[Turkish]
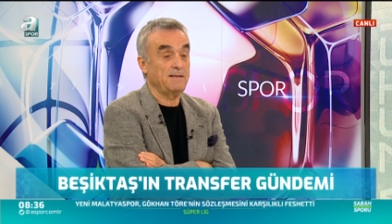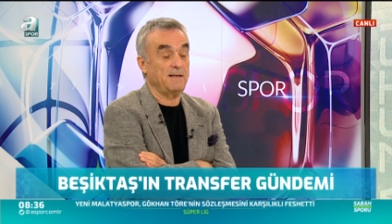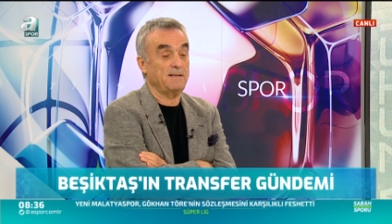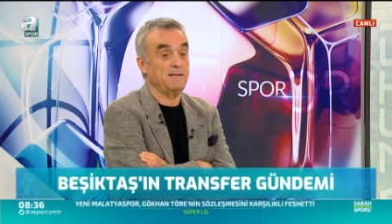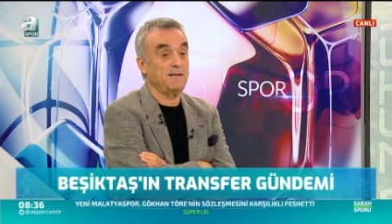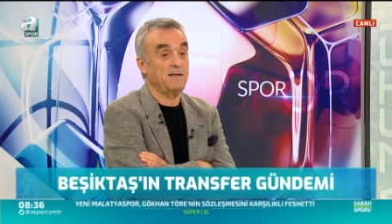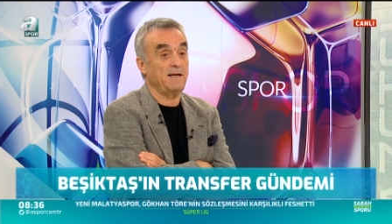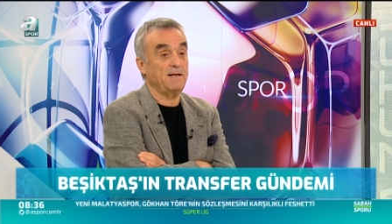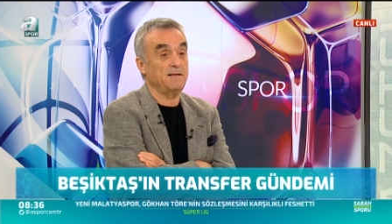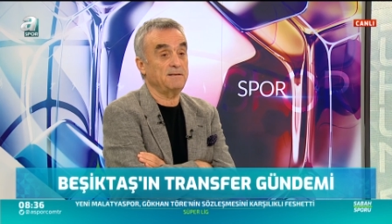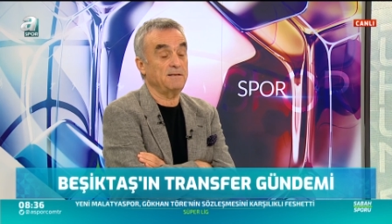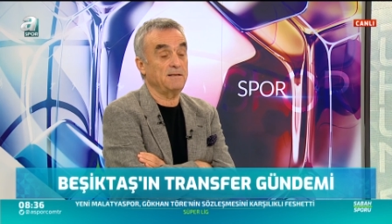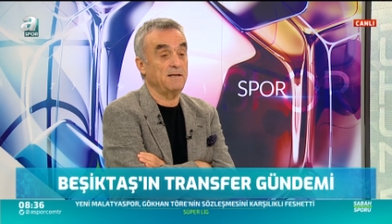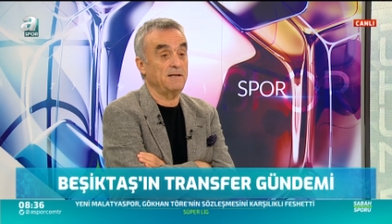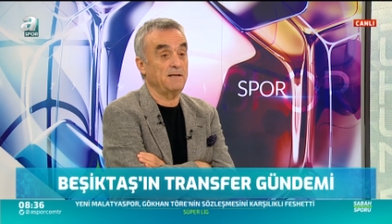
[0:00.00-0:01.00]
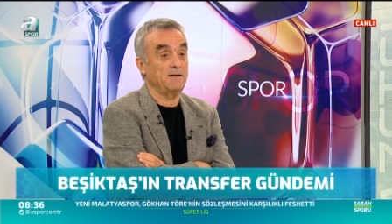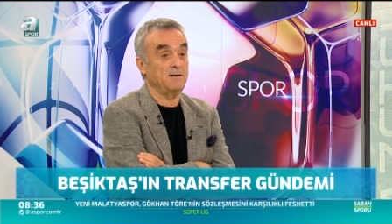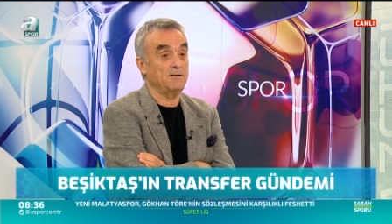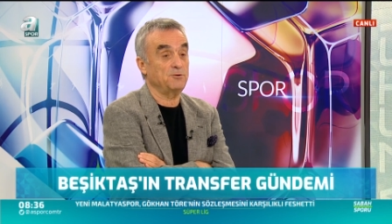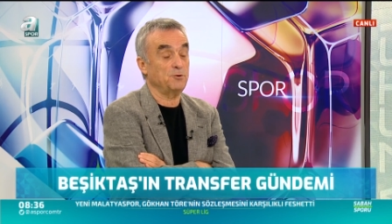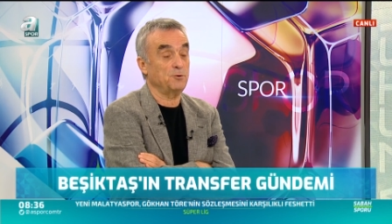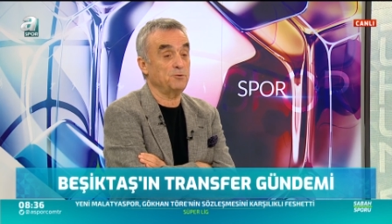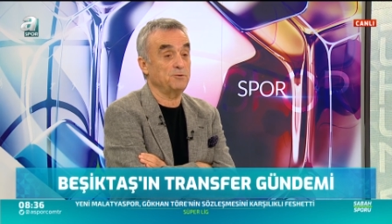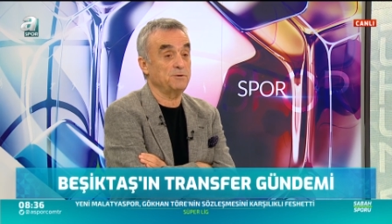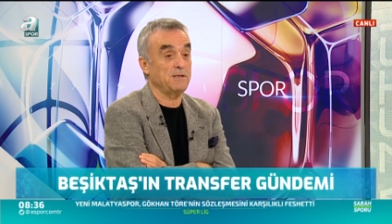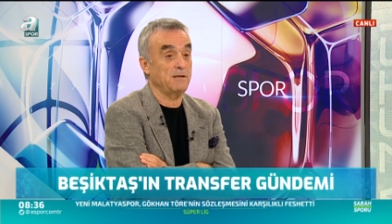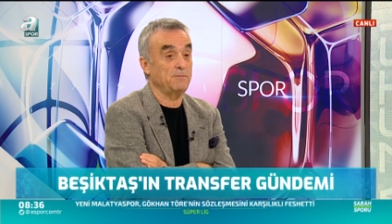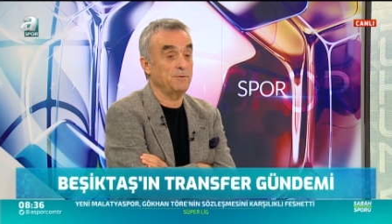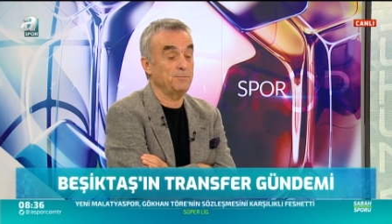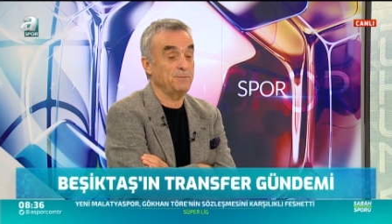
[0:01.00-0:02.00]
teknik heyetiyle çok
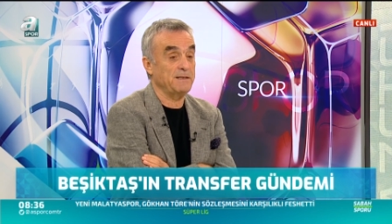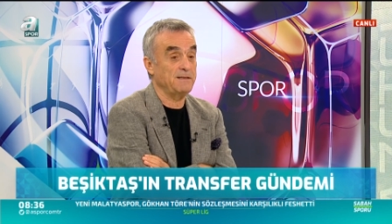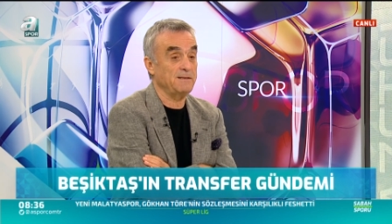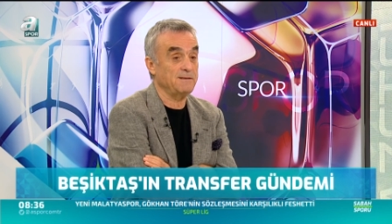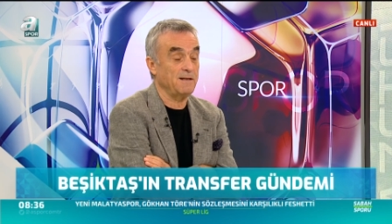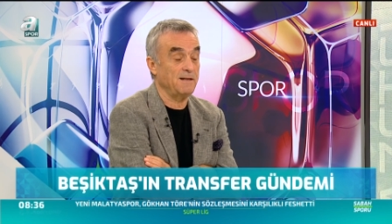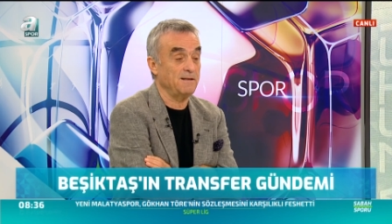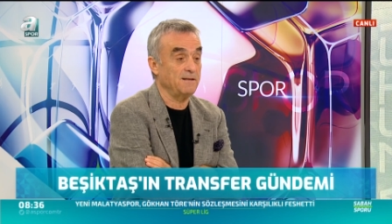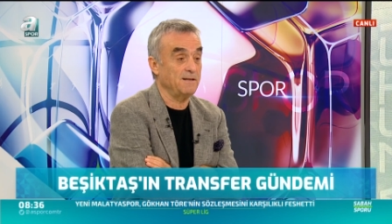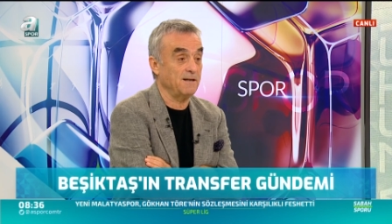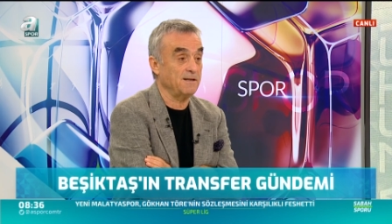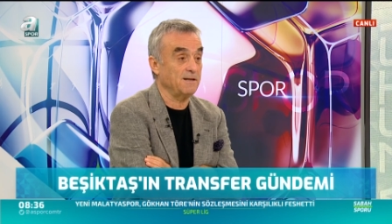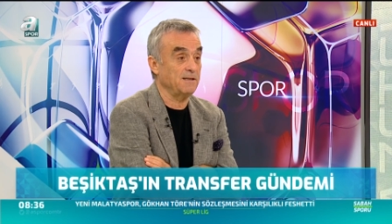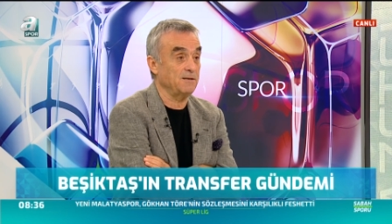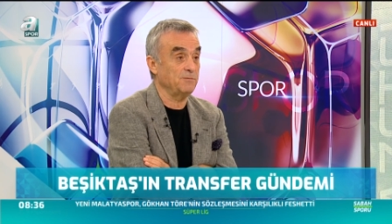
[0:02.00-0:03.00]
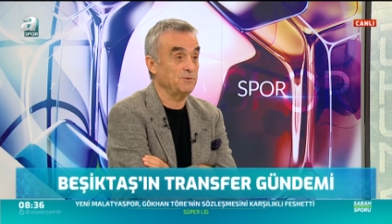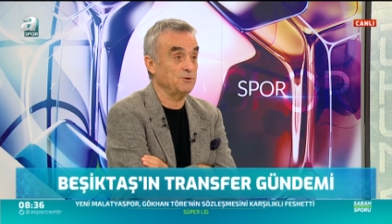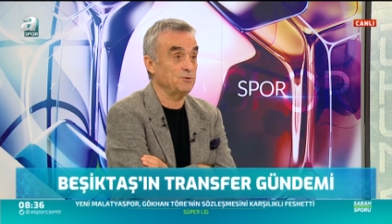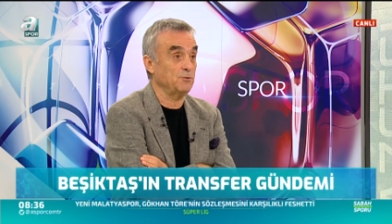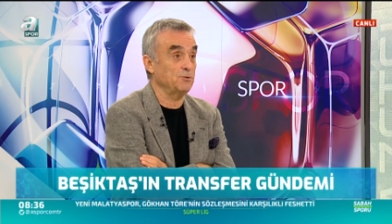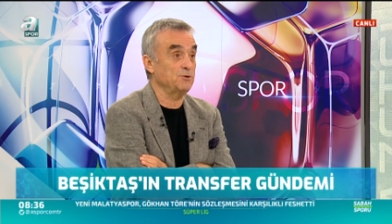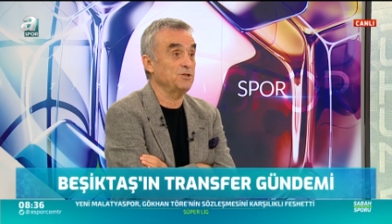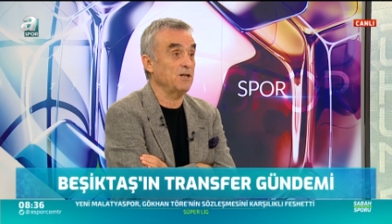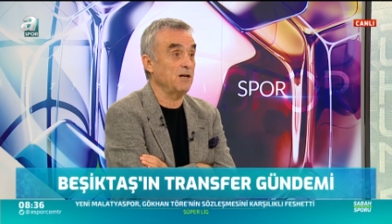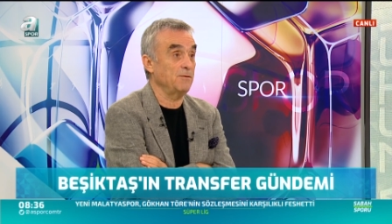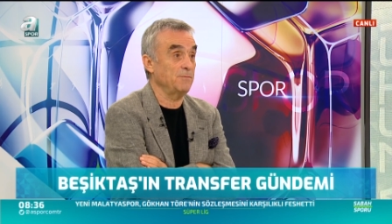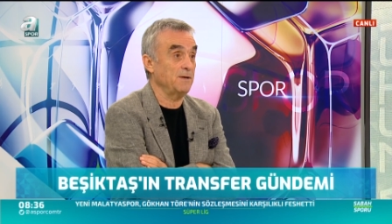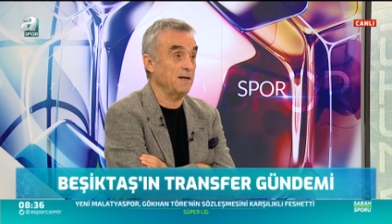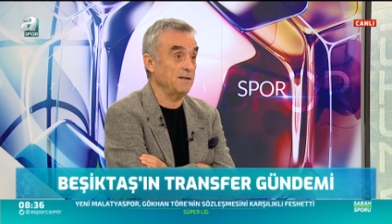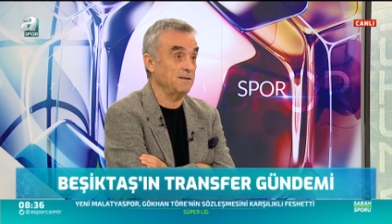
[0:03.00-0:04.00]
güzel bir birliktelik yakalamış o
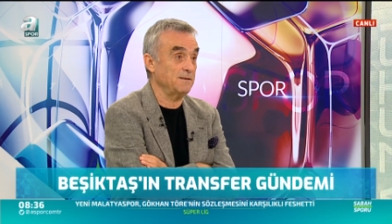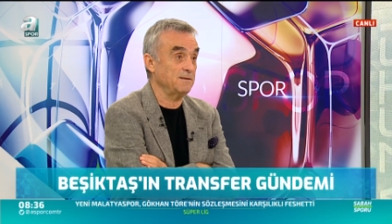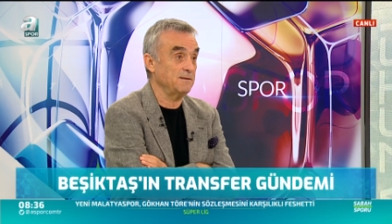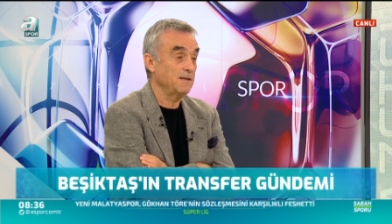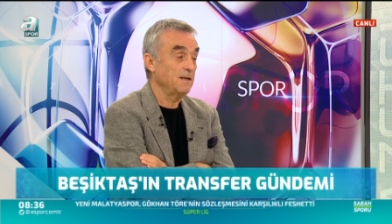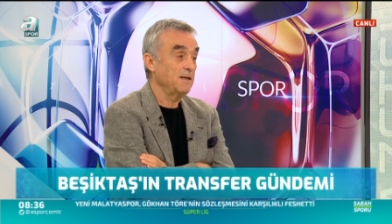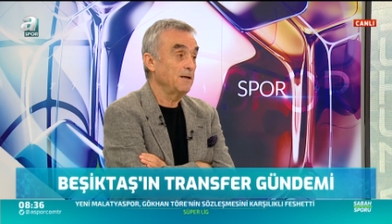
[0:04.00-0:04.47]
camianın